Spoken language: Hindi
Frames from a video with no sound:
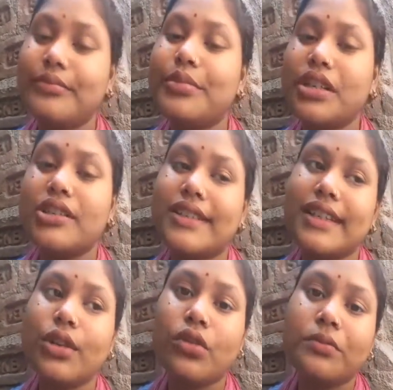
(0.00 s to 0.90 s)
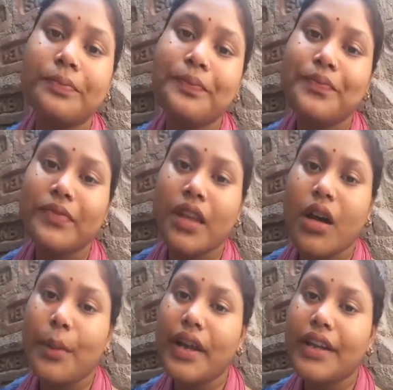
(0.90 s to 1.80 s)
बट सील
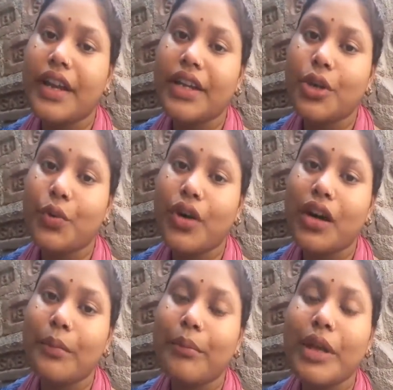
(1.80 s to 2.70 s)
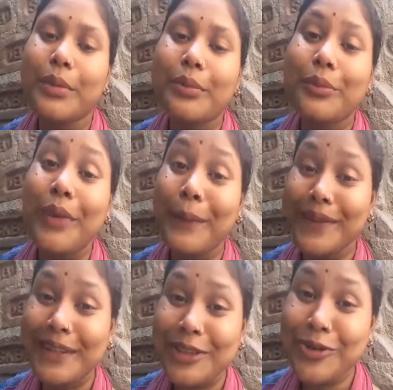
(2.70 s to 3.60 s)
हमारे यहाँ ही नहीं हुआ मेरे मन में मैं
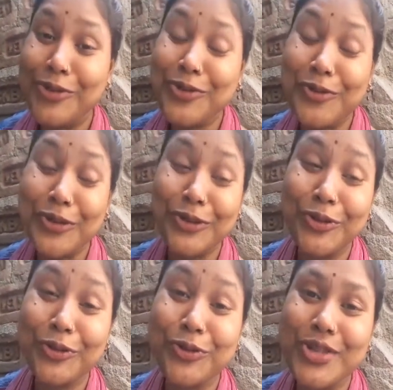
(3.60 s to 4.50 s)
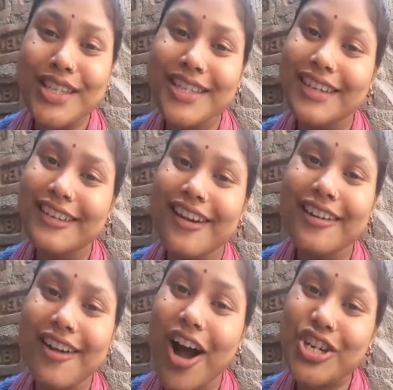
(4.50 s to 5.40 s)
पता इतनी खुश हो रही थी कुछ दिन से कि यार
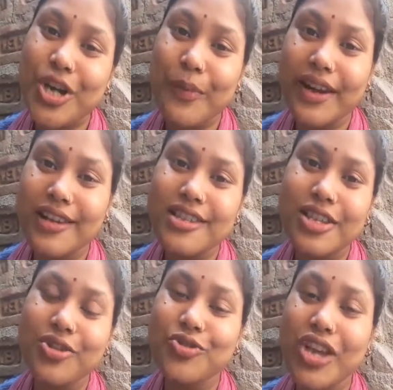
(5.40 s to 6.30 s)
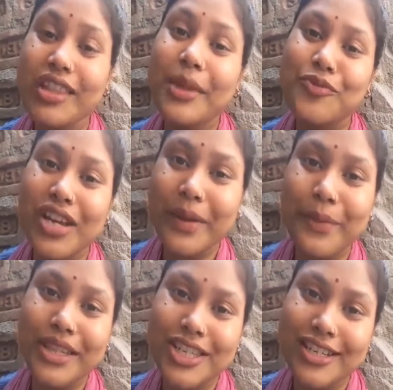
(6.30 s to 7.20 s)
काश हमारे यहाँ सील हो जाए तब जाके
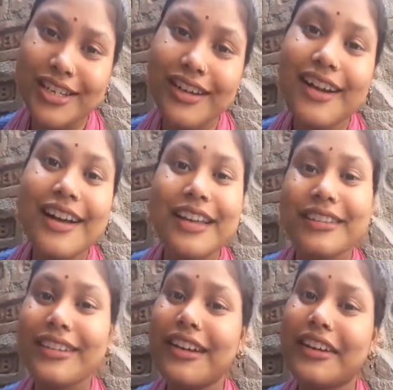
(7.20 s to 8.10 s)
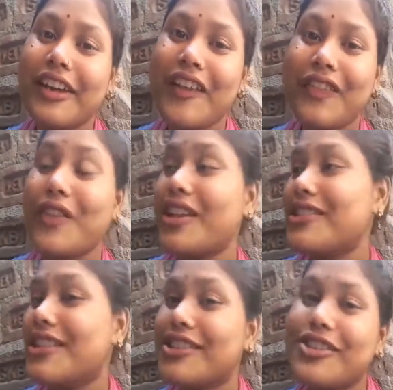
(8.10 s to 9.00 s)
पता चलेगा कि घर के अंदर
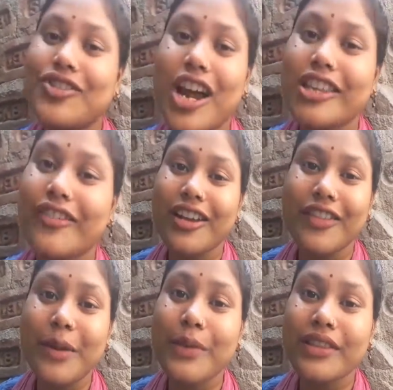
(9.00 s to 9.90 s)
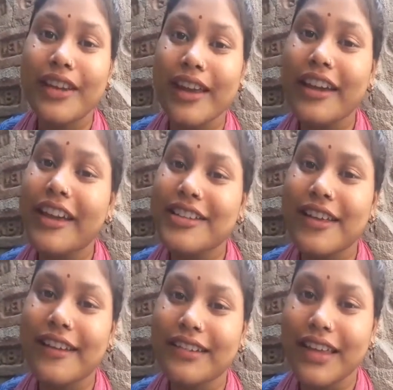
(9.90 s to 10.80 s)
इस तरह से चार के अंदर बंद रहना
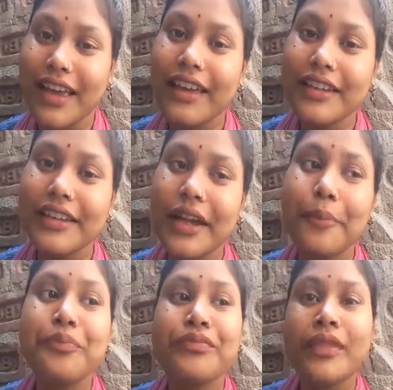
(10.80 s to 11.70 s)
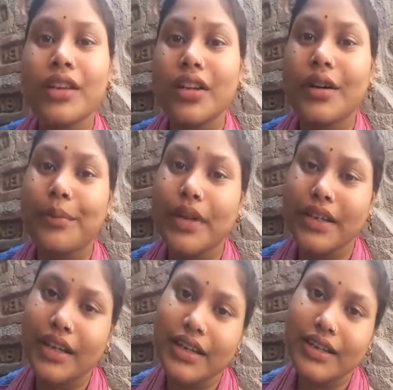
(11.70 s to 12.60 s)
कैसा लगता है कि नहीं है पर
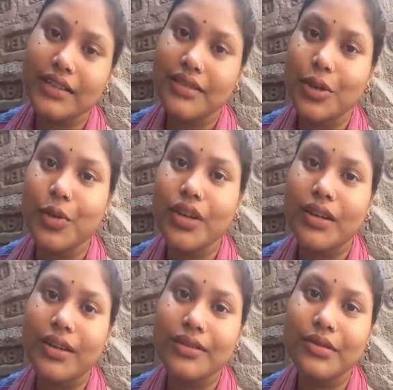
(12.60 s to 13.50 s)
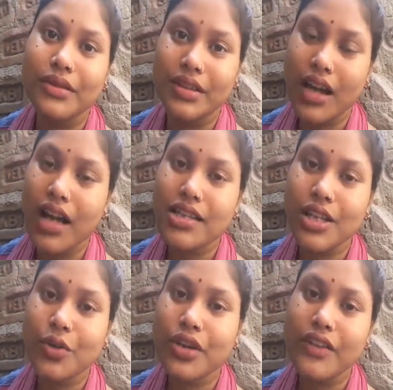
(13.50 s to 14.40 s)
ये देखो ना यहाँ
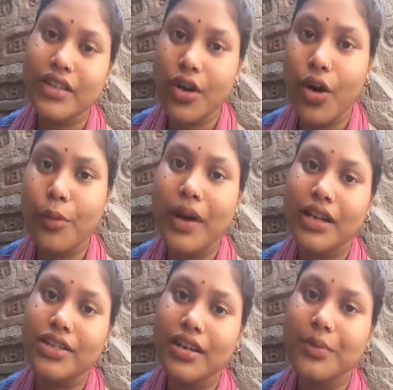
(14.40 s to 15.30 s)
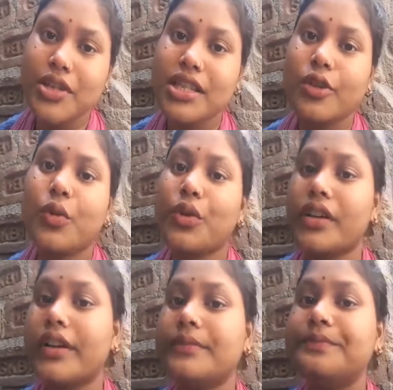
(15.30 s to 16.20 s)
सील होने की वजह और बाकी जगह पे सील हो
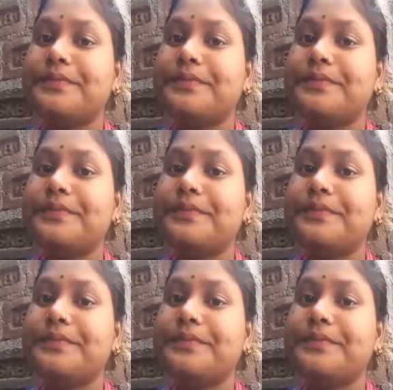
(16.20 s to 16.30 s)
गया है